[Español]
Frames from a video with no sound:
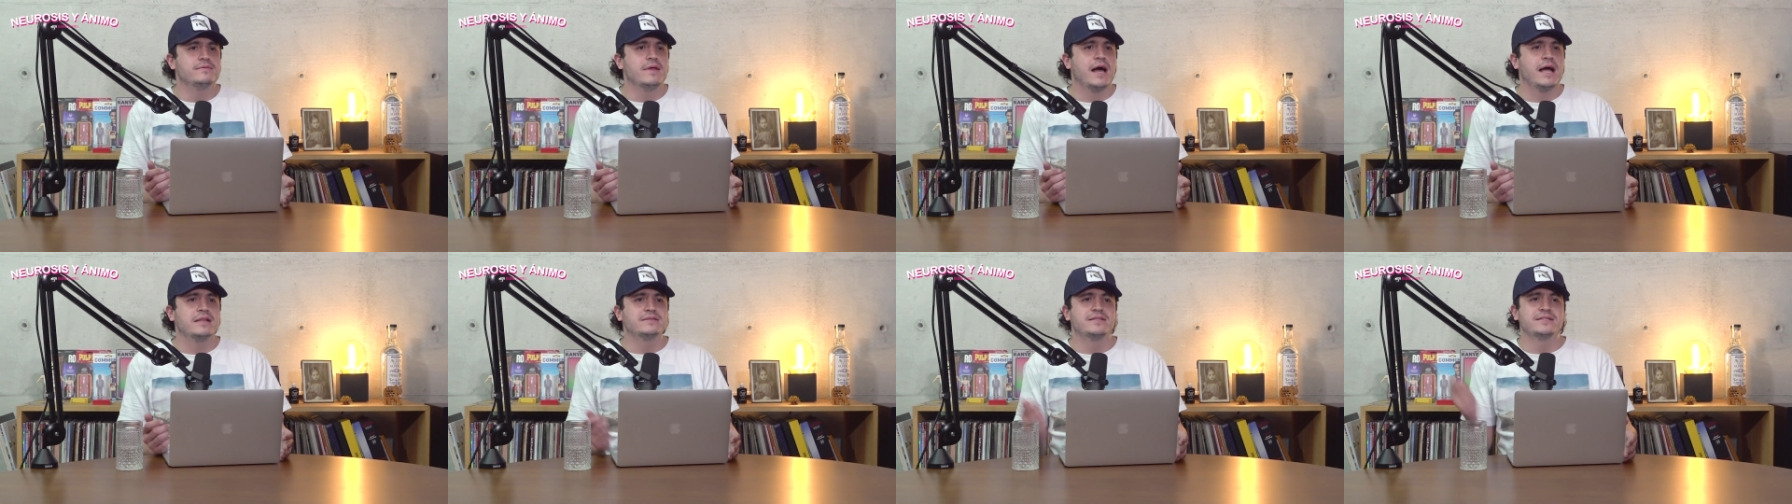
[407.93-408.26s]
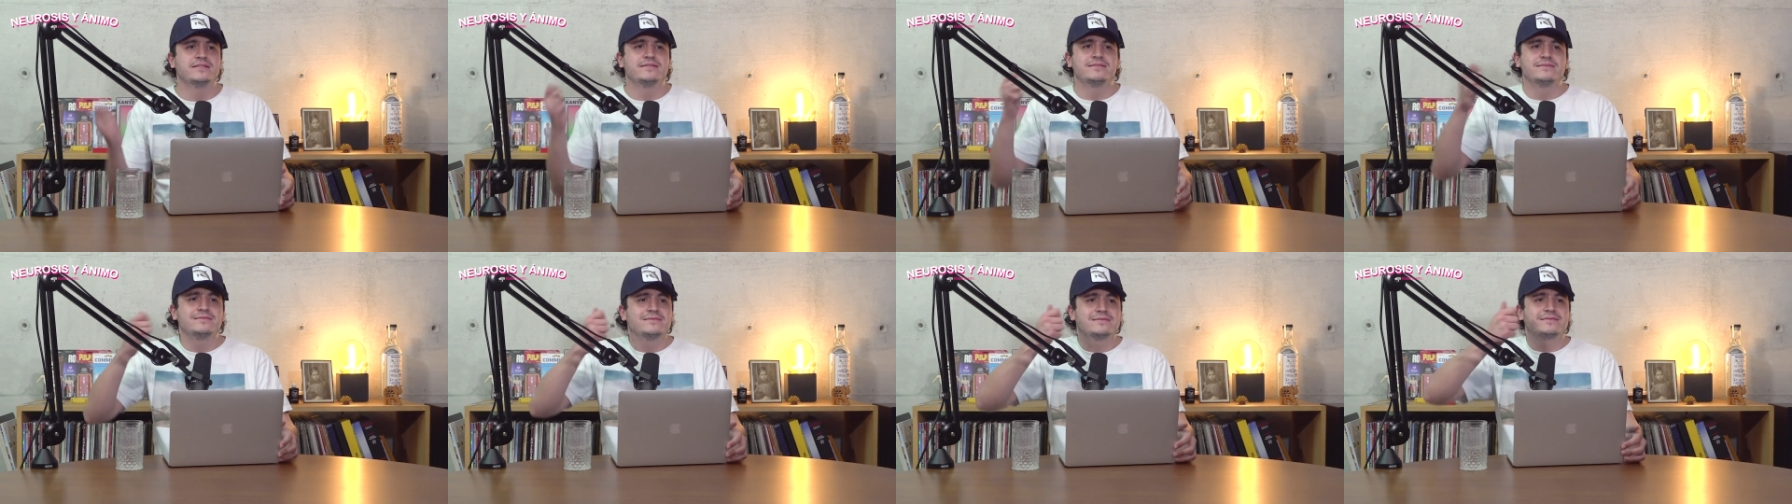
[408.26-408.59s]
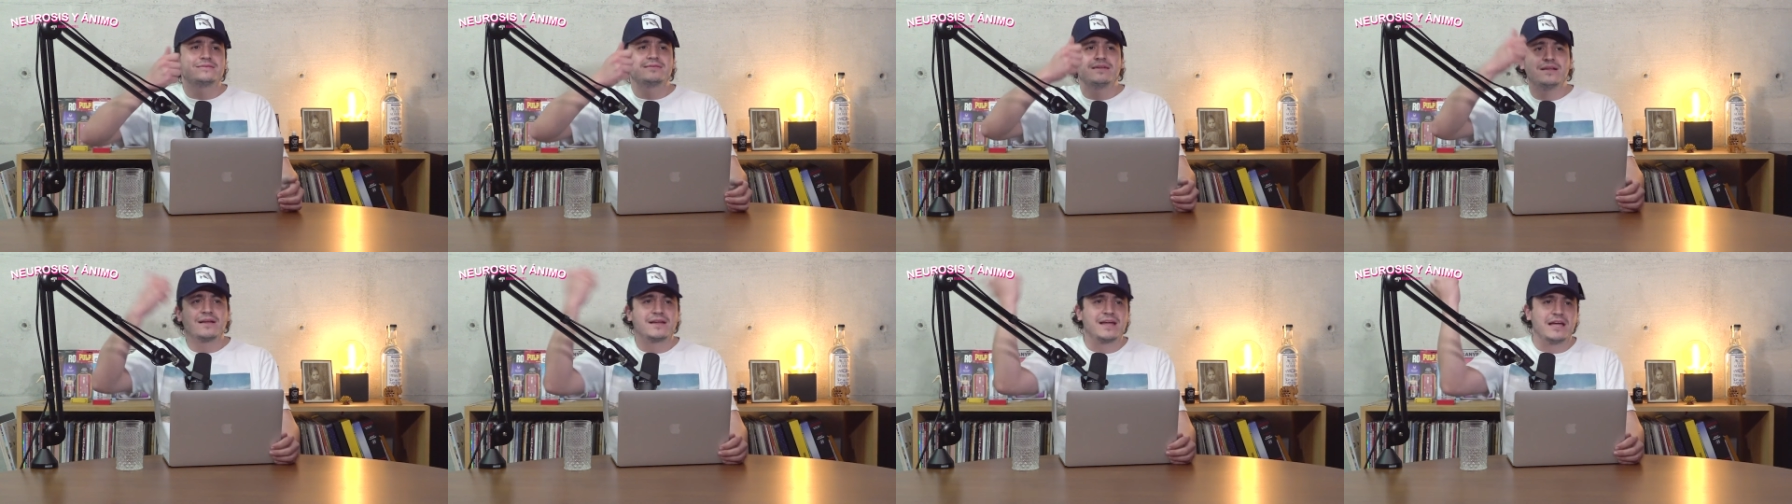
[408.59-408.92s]
Antes,
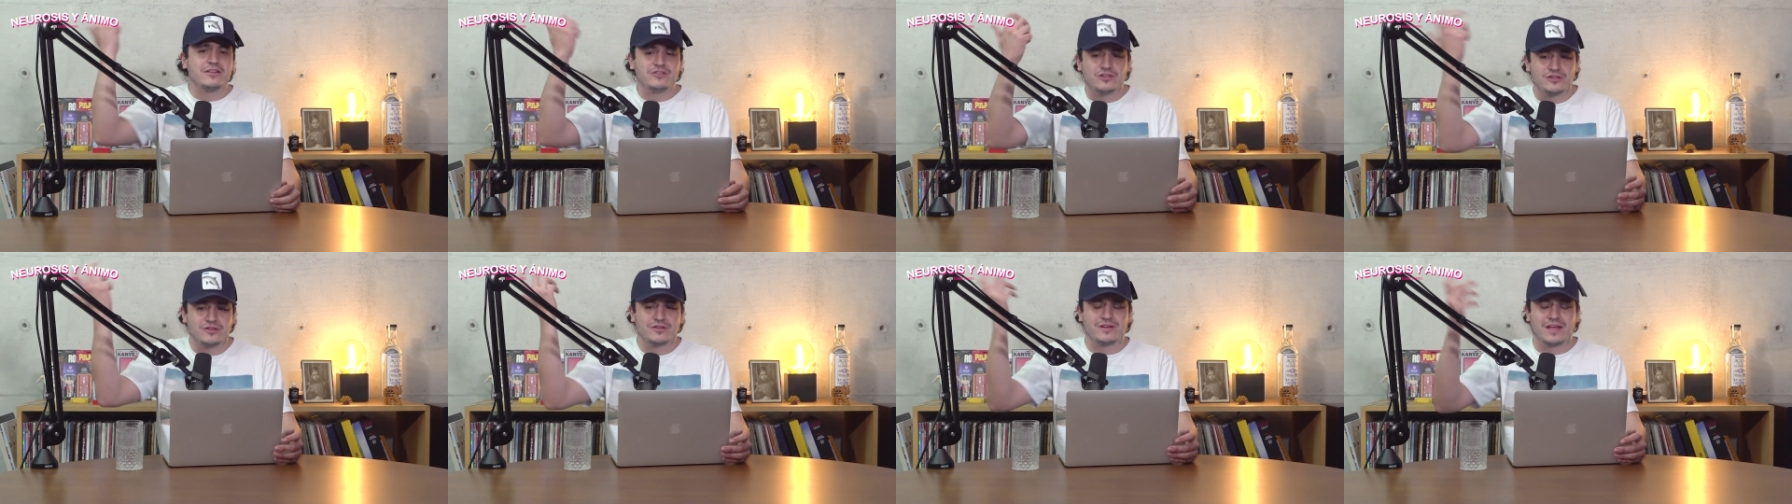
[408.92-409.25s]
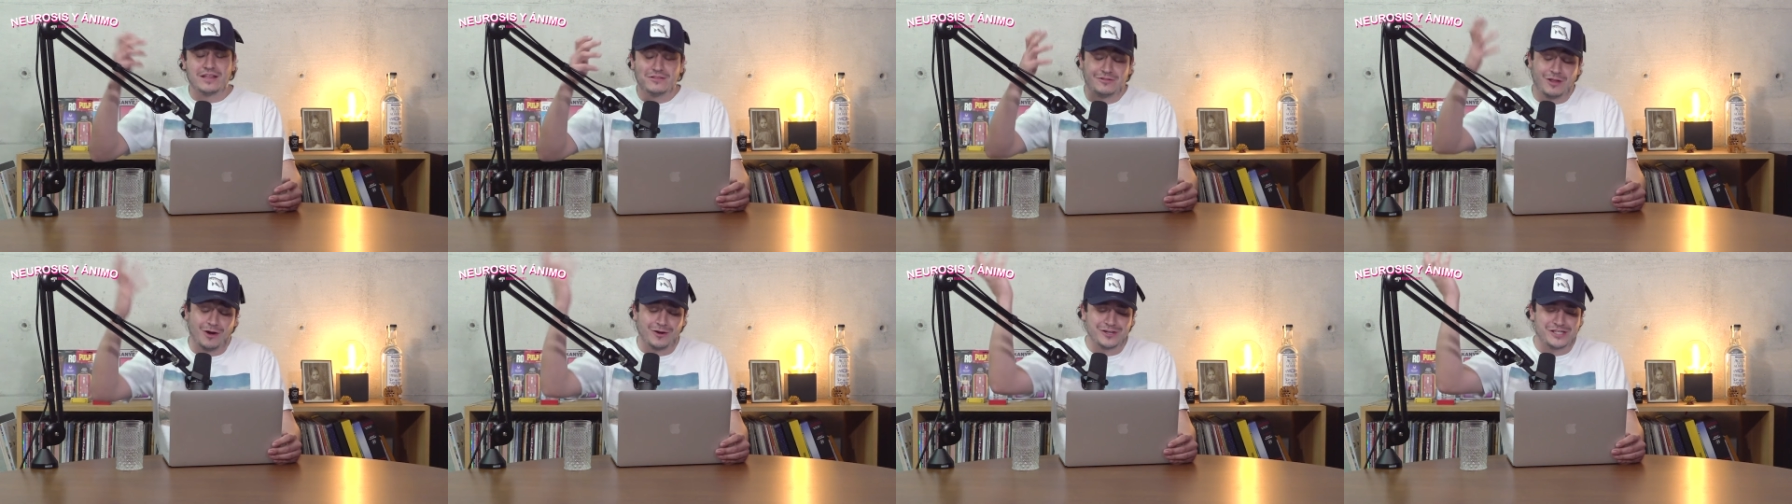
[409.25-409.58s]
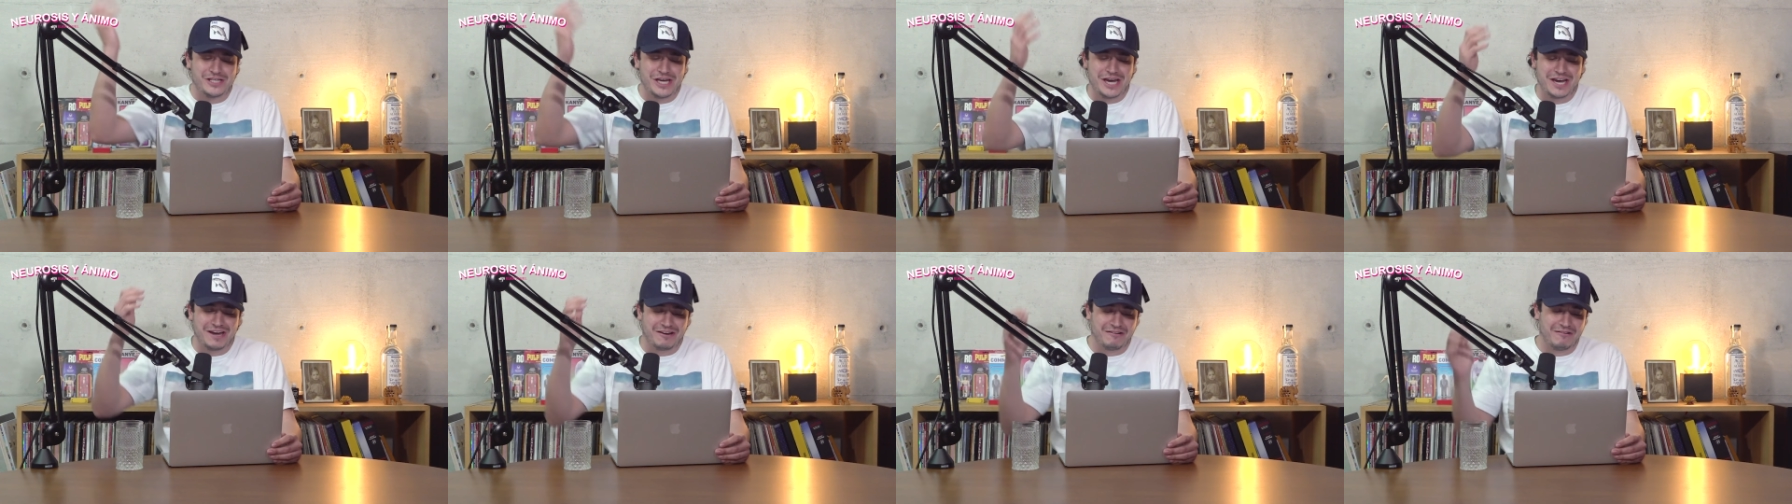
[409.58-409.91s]

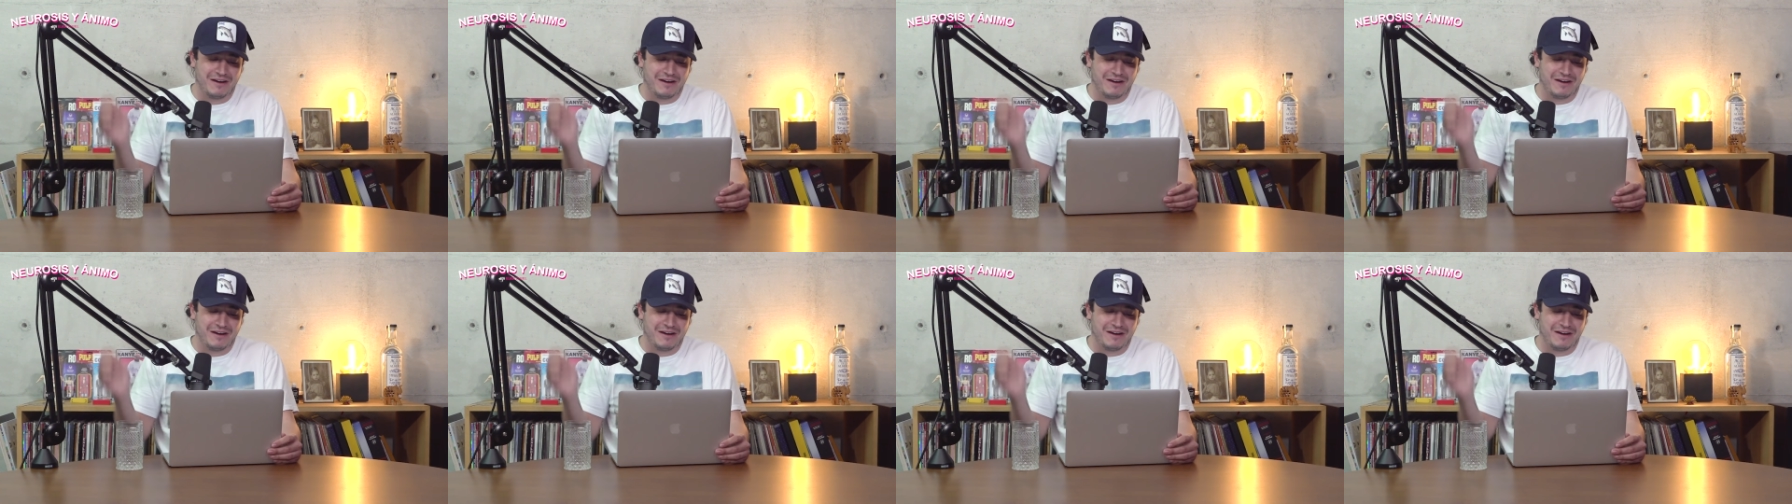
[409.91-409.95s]
Kentoche.